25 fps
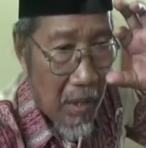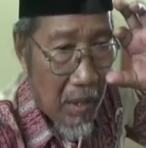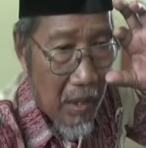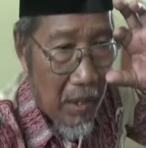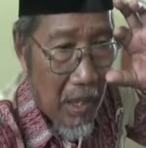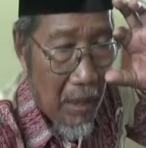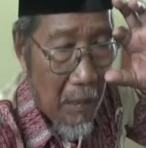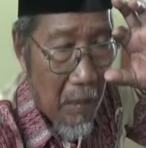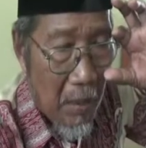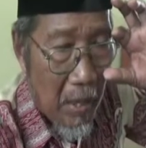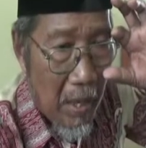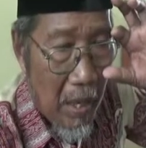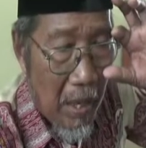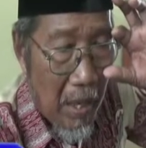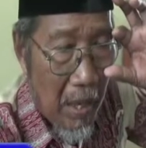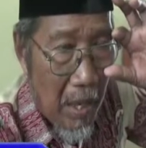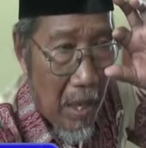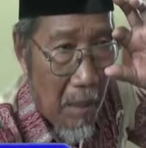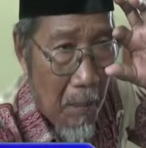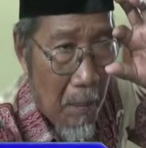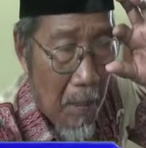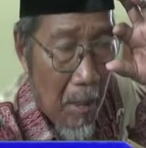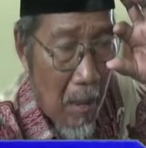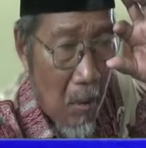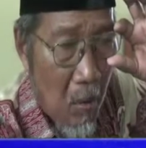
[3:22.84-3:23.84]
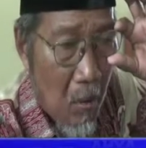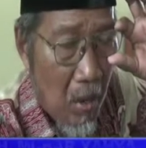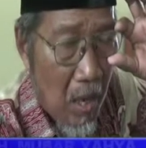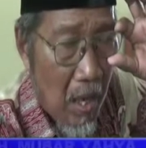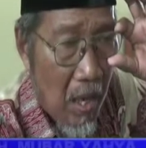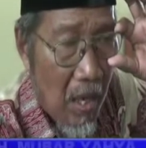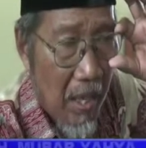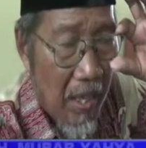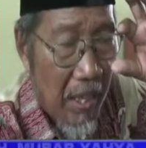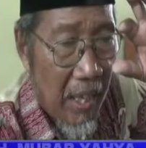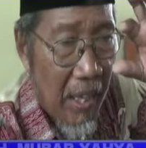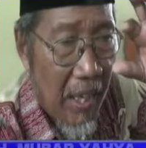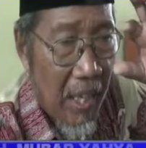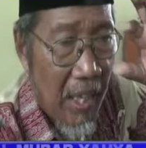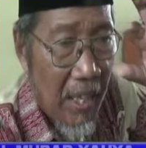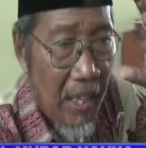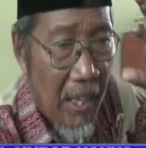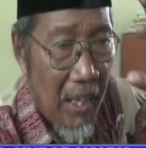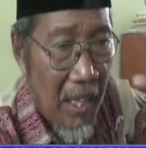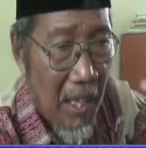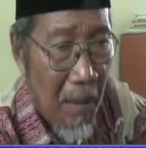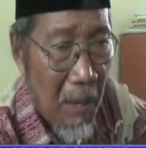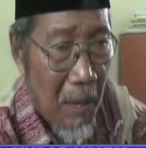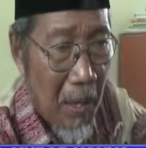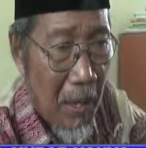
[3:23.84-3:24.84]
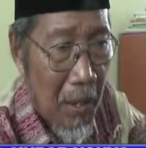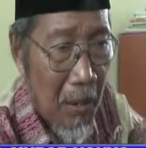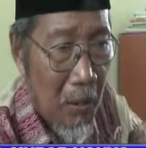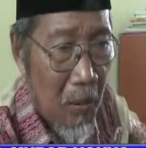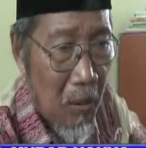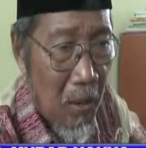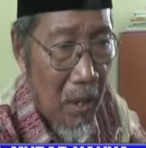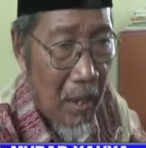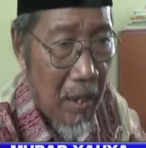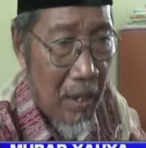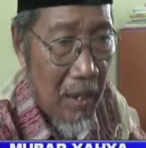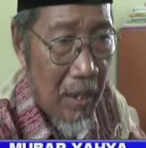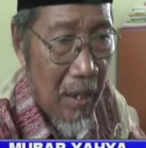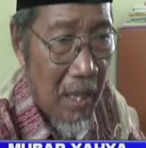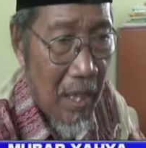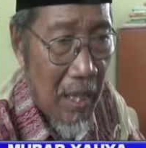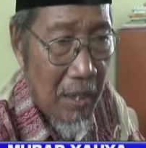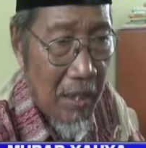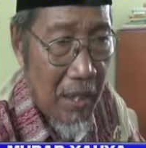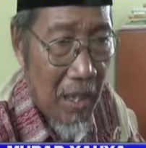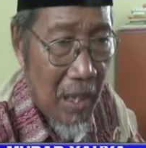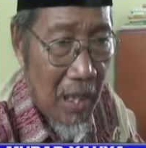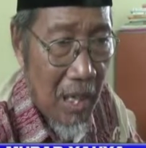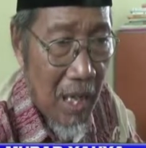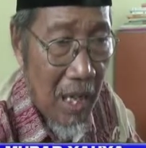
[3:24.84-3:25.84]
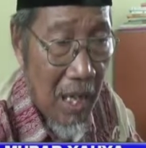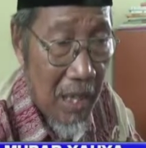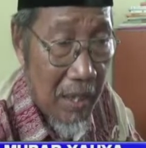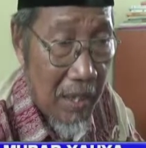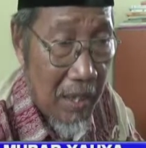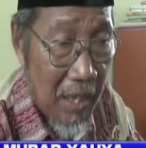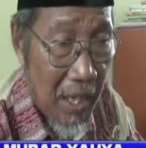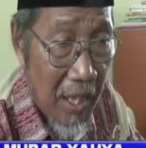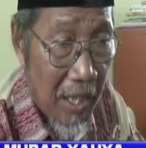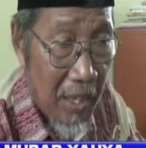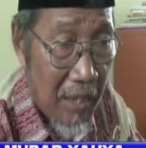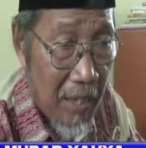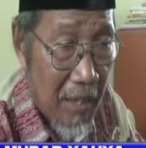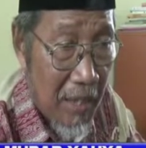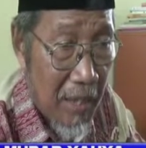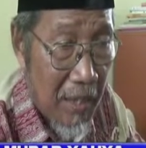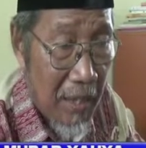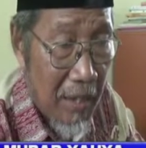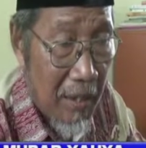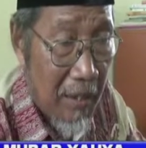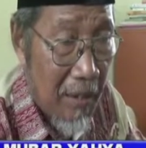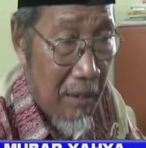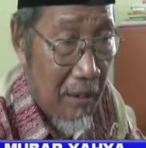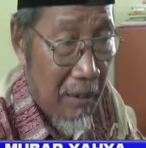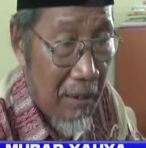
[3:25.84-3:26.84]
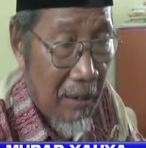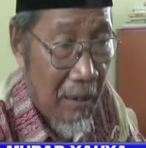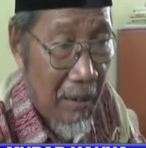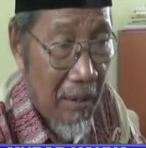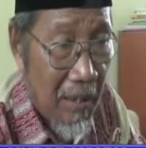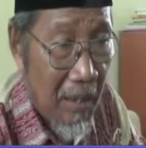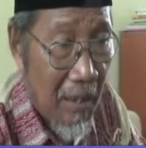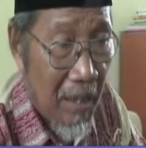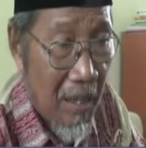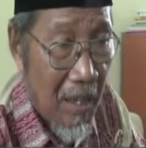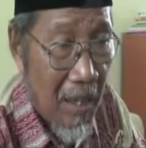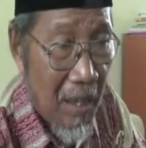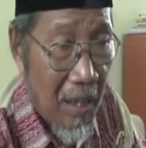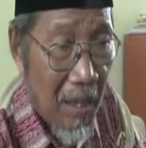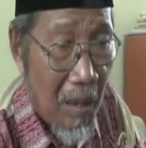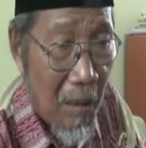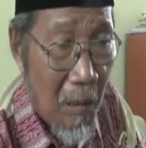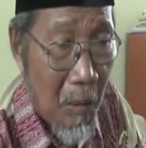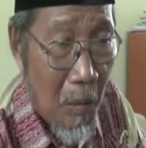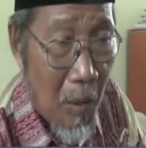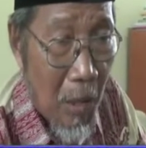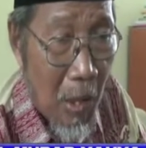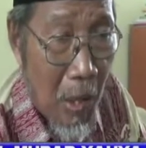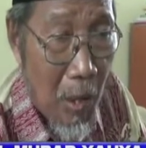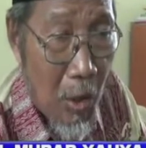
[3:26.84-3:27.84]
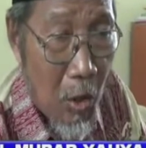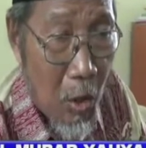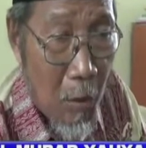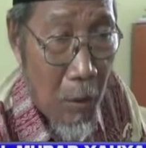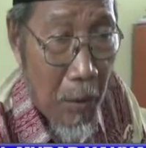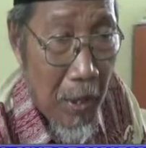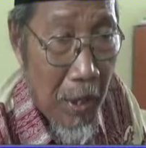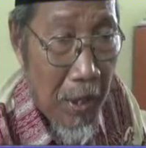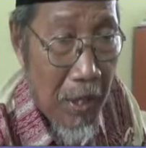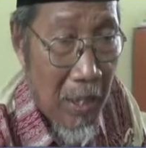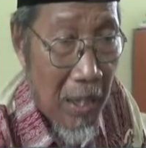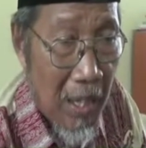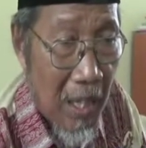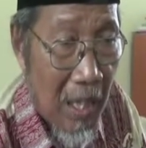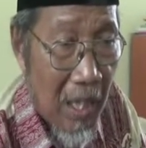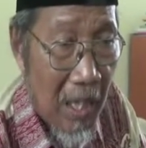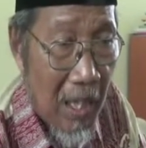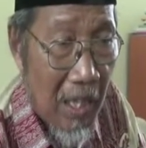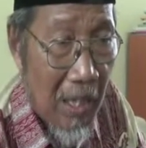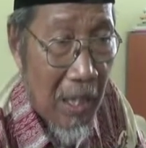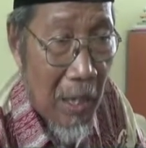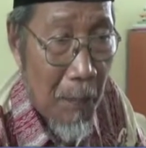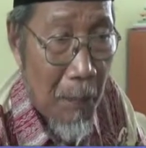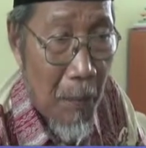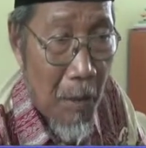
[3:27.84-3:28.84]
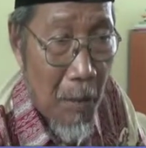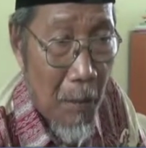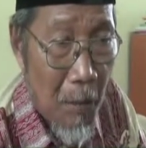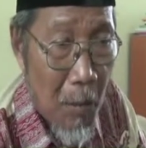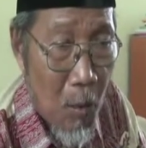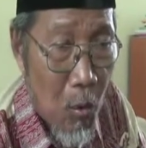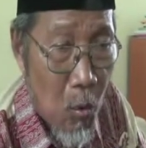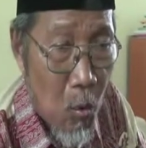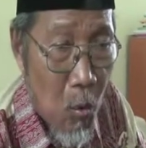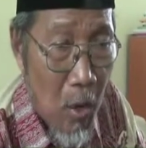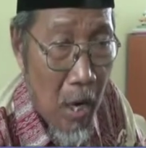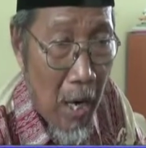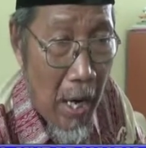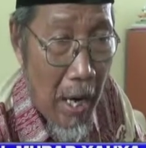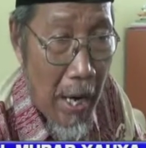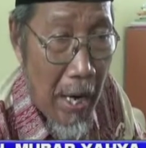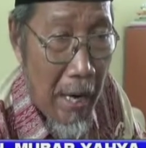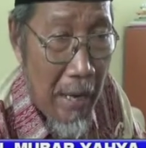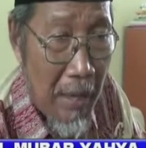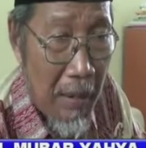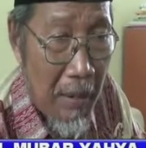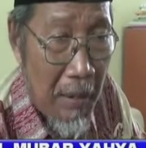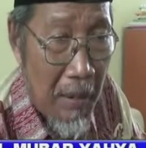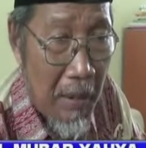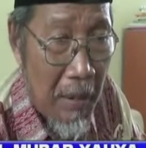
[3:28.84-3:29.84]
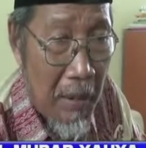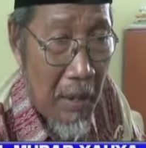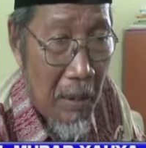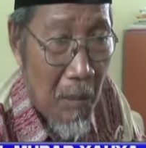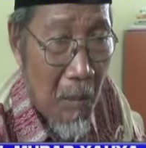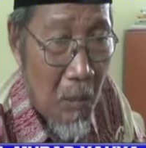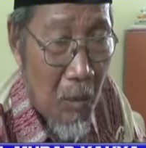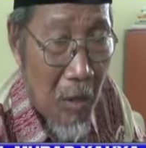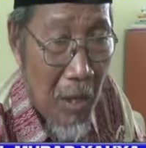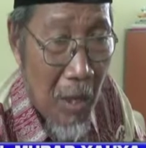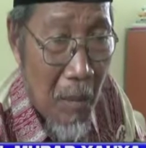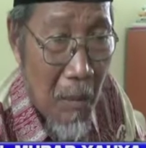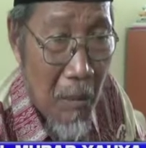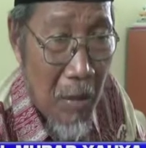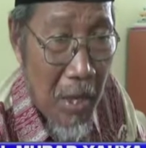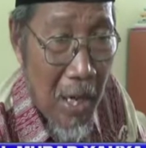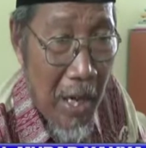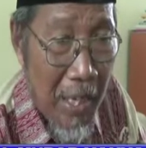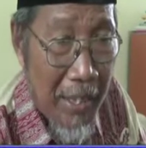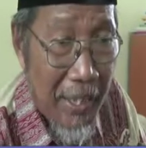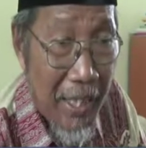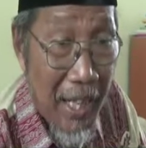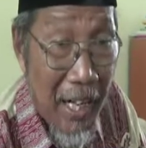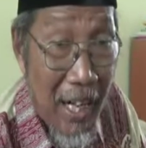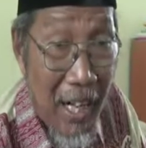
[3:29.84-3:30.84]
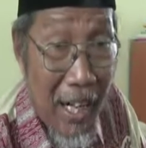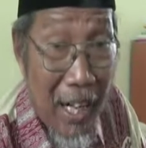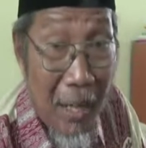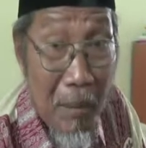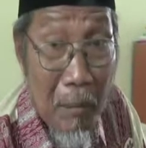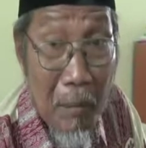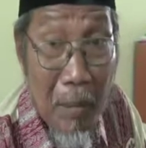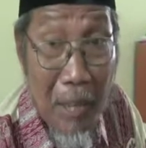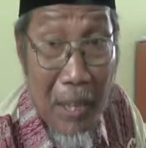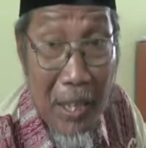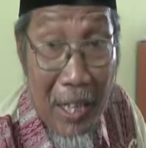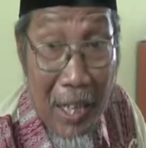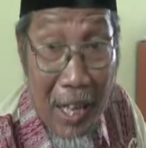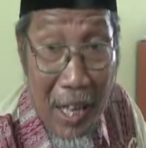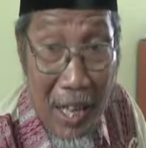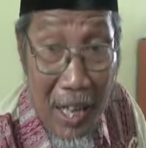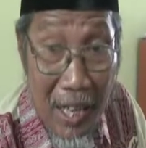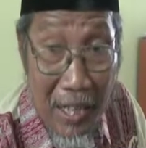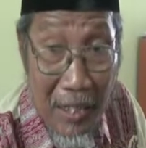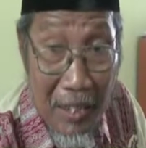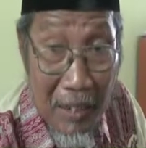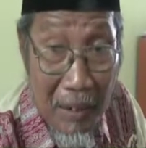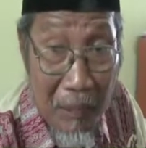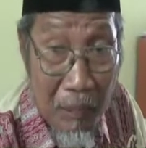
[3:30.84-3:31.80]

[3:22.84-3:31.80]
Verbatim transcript: kita berharap bahwa dengan adanya bantuan Jasa Raharja ini melalui media TV Beruang mudah-mudahan yang lain melihat